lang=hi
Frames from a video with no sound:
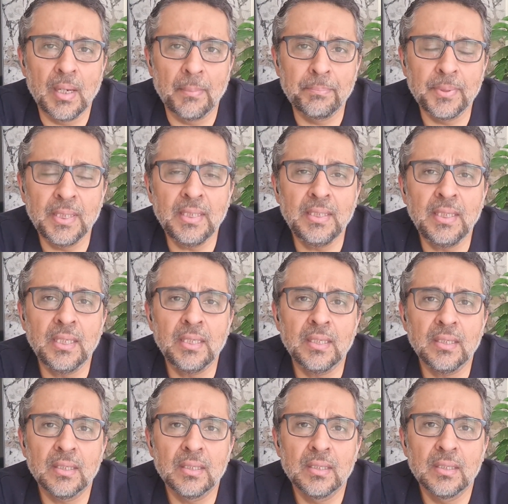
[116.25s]
अपने लिए
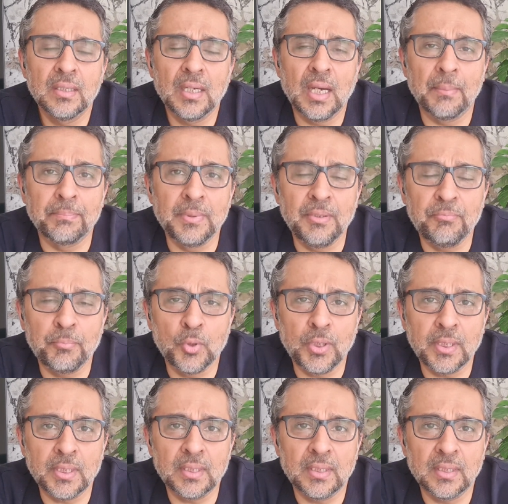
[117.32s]
अपनी
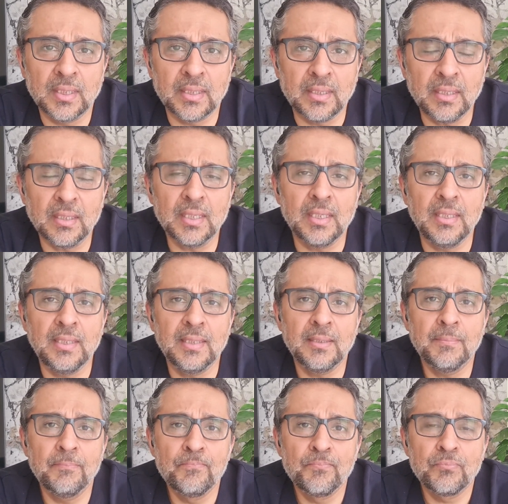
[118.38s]
पॉलिटिकल करियर के लिए
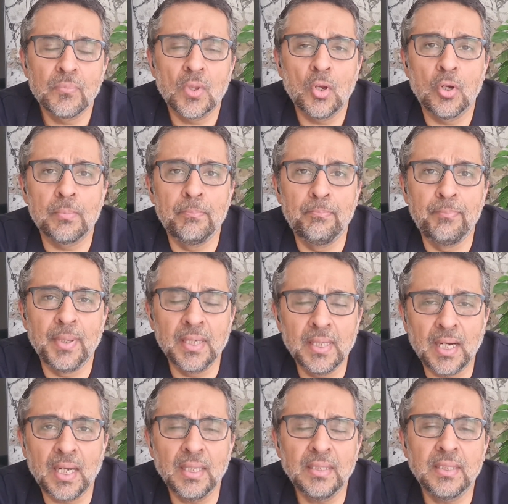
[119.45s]
और
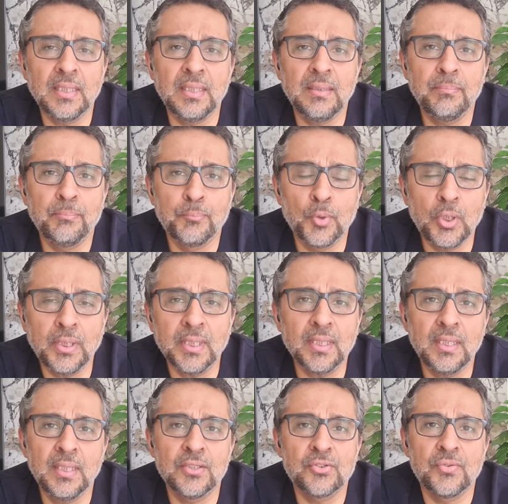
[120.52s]
बंगाल की
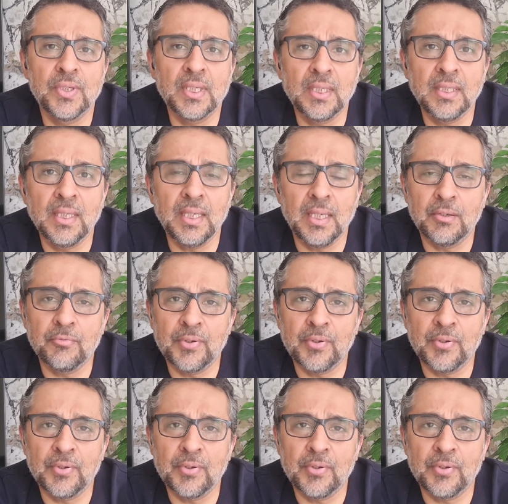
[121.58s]
पॉलिटिकल हिस्ट्री के लिए एक